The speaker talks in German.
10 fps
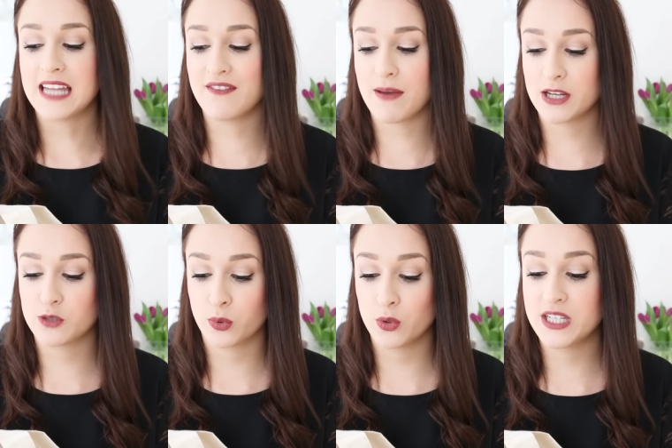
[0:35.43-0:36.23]
Dann war mein
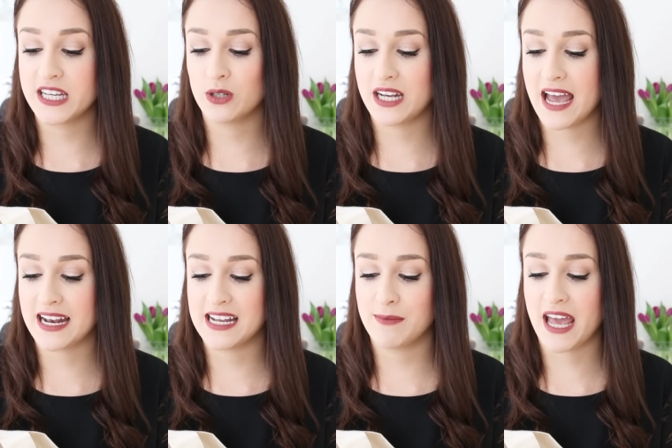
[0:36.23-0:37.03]
Sprühdeo leer,
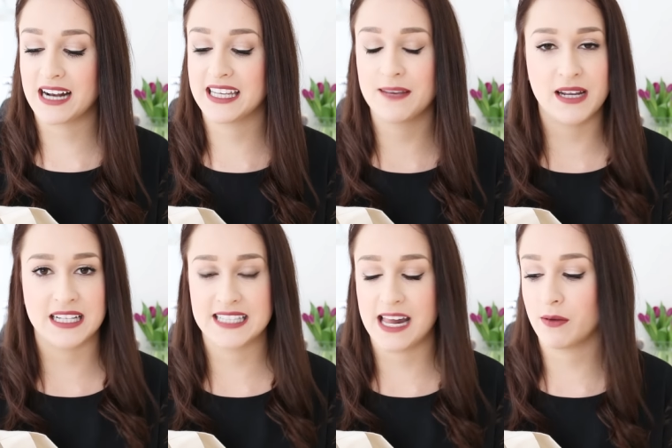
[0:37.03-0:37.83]
da nehme ich eigentlich immer
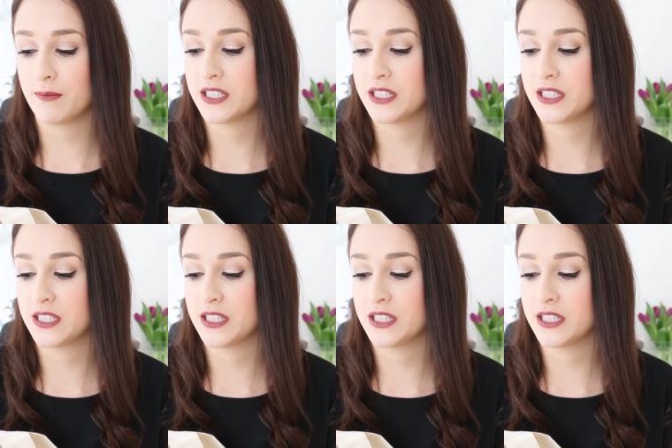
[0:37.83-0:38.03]
dasselbe